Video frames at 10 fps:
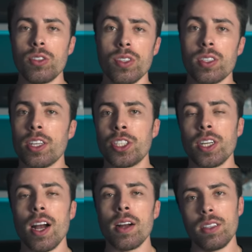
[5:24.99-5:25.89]
onde você quer
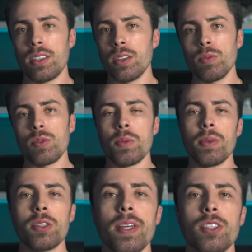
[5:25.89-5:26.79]
chegar, então
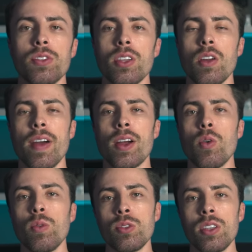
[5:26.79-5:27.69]
simplesmente você não vai
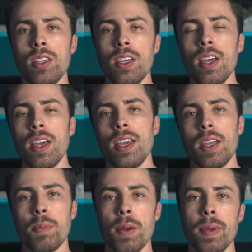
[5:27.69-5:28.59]
conseguir
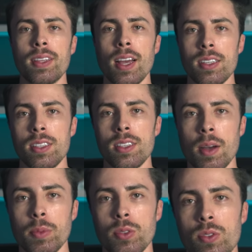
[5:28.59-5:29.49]
implementar esses
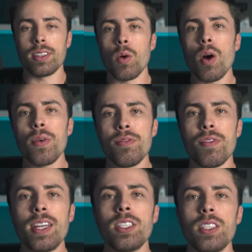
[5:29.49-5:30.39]
hábitos. Então, ao
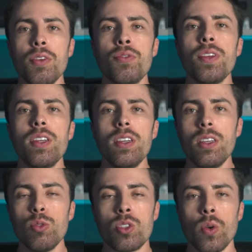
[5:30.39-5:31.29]
invés de
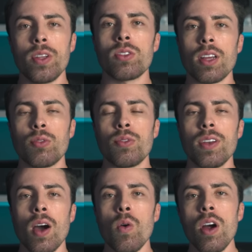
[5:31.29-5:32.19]
definir o seu resultado
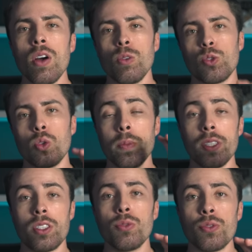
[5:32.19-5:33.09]
final, o seu
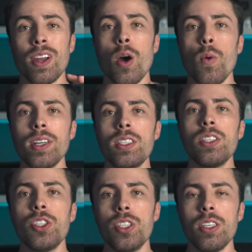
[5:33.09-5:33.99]
objetivo final,
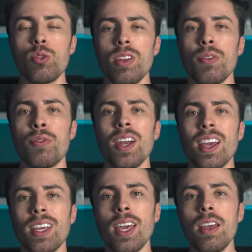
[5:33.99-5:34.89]
antes disso, defina
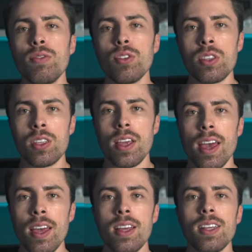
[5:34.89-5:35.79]
quem você
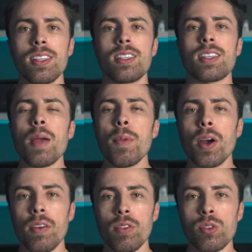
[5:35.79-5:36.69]
é saiba
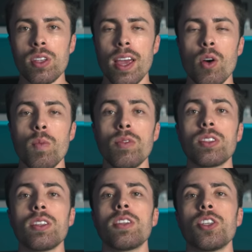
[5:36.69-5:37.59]
quem você é, como
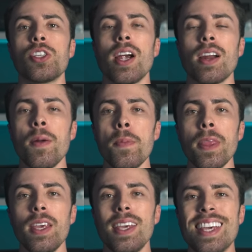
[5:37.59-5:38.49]
você se enxerga
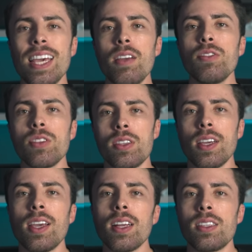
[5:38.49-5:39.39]
e quem
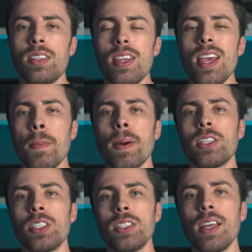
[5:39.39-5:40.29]
você quer ser a
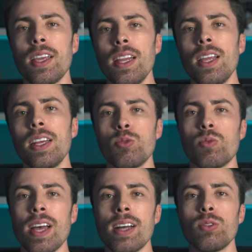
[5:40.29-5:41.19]
partir daquele
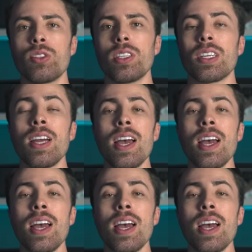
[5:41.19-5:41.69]
resultado, ou seja,